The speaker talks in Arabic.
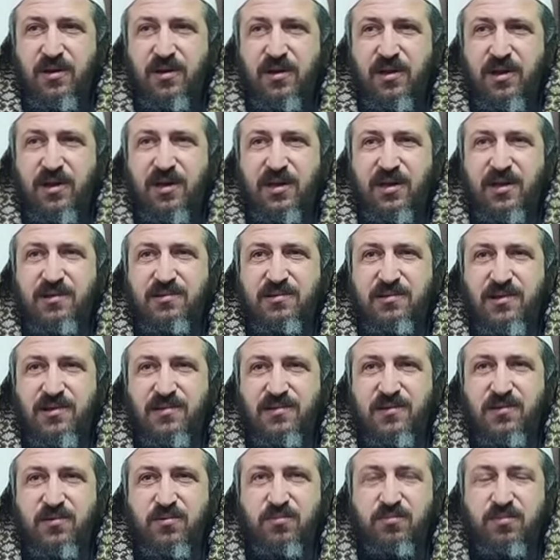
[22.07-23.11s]
لا
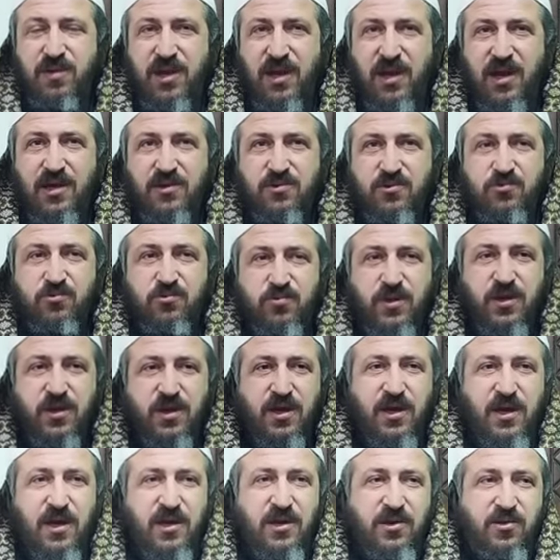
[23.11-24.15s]
ينتظر من
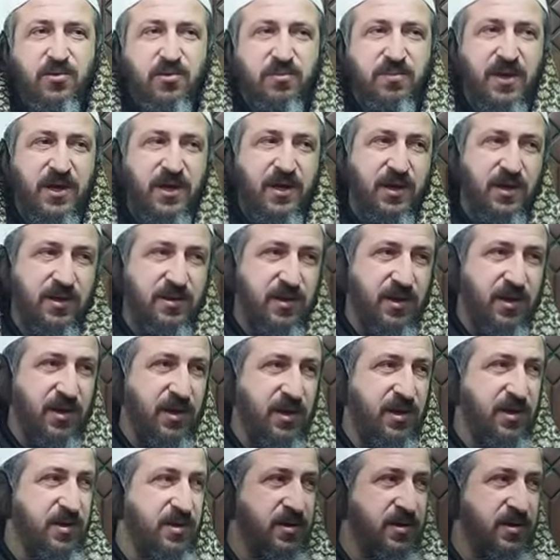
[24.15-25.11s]
عدوه أن يباغته